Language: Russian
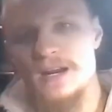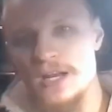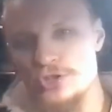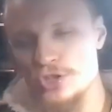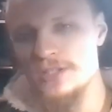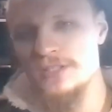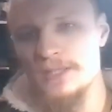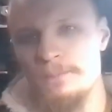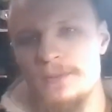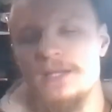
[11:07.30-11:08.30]
а раньше они
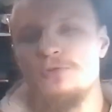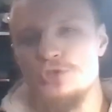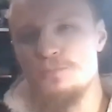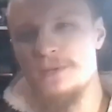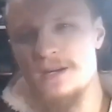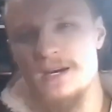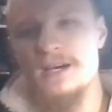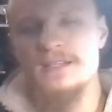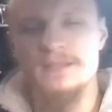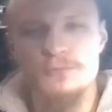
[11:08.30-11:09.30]
там были, то есть
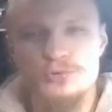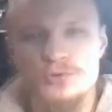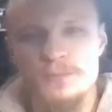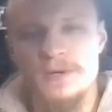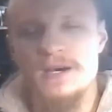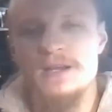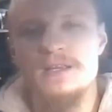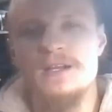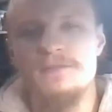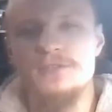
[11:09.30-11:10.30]
пираты,
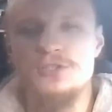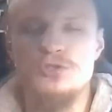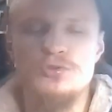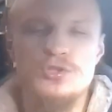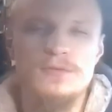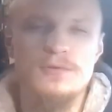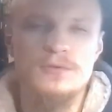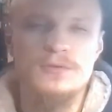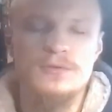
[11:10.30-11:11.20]
мусульмане, как в 1404,